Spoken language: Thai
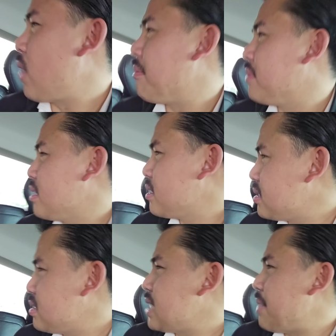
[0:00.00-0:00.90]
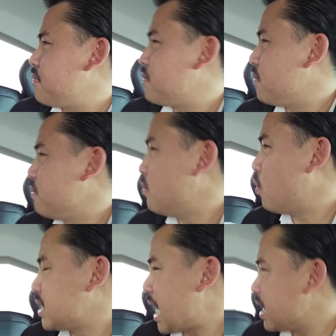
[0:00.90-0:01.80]
ความเจ็บหั
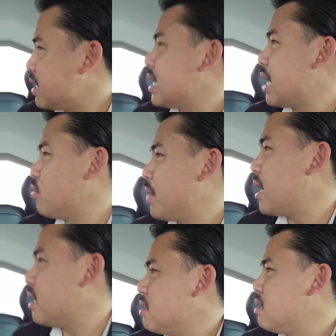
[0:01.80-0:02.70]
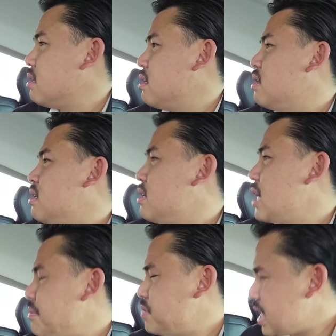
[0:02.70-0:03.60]
วใจคืออะไรรู้ป่ะ
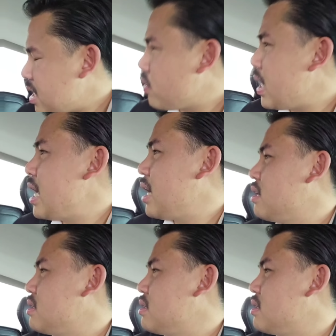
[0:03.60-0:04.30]
FC ตัวเอง